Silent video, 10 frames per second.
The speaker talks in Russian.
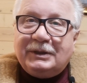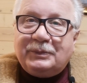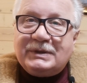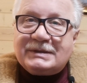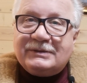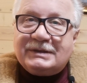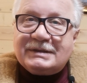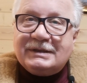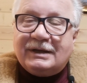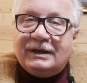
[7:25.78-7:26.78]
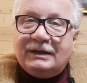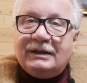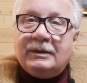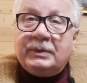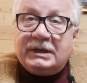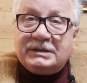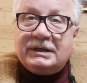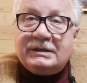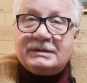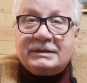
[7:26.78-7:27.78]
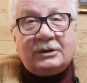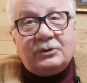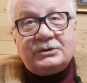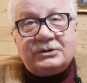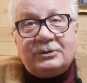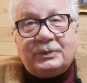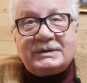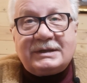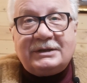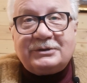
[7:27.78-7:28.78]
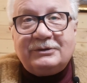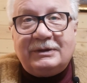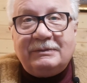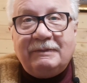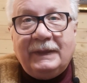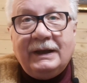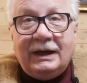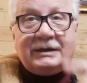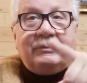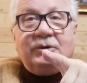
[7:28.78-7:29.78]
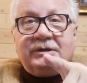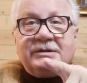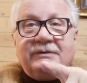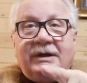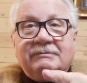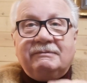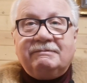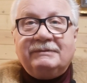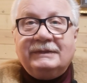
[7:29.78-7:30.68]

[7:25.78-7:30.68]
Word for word: Подписывайтесь на канал, обращайтесь. Я кое-чего подскажу вам. Работать вам.